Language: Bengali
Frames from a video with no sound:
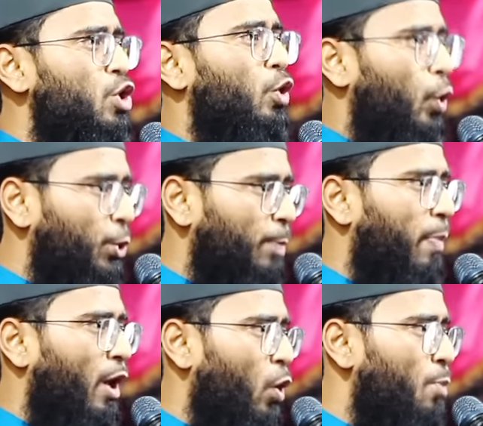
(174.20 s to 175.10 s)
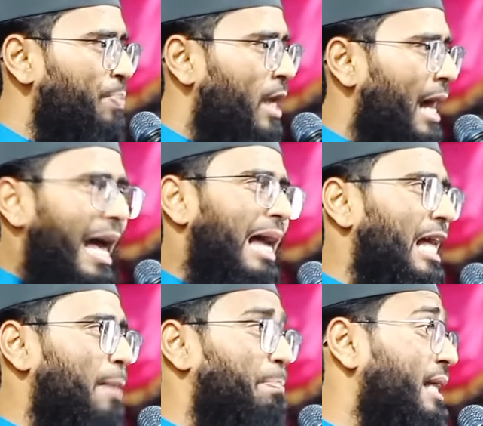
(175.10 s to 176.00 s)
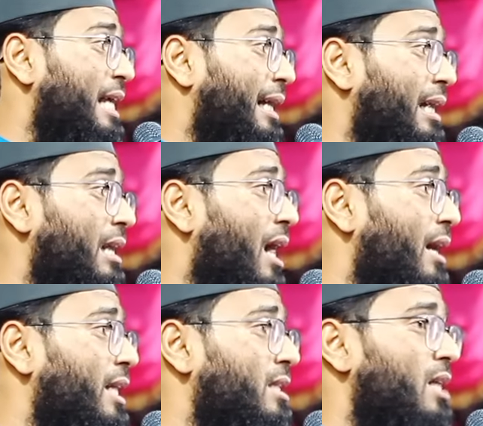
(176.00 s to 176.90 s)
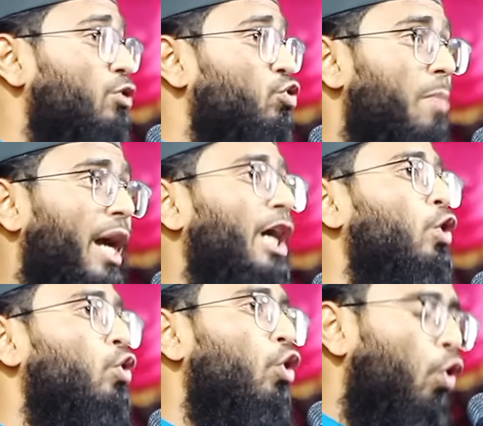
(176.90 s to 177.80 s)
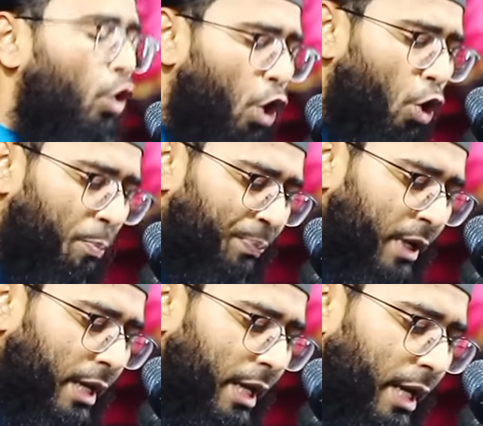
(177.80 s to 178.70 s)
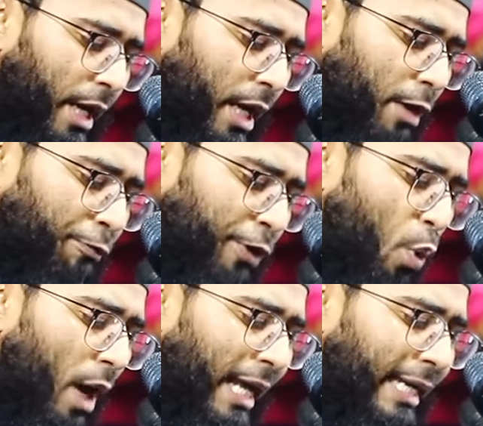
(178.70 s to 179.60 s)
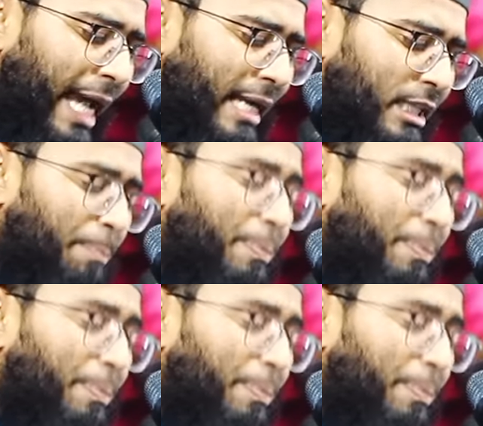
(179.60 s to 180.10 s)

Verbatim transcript: যদি করতে পারো আলা বিযিকরিল্লাহি তাতমাইনুল কুলুব ইফ ইউ ওয়ান্ট টু গেট দা